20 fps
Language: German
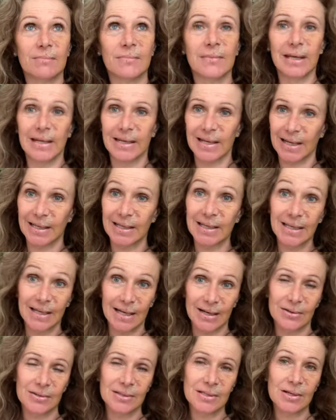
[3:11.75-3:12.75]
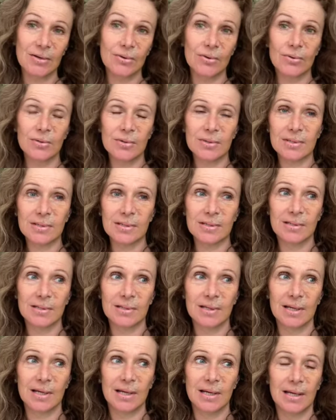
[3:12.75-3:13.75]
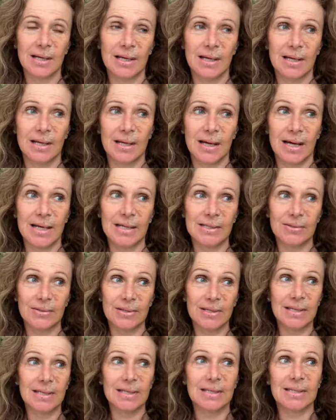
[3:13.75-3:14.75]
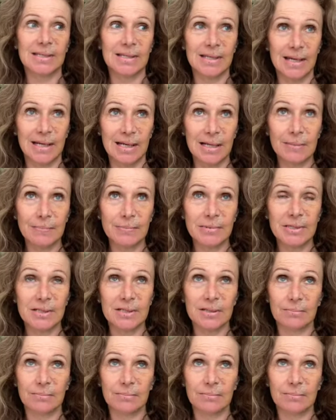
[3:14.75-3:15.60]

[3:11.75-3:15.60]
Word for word: Gedanken ausgelöst. Also ich selbst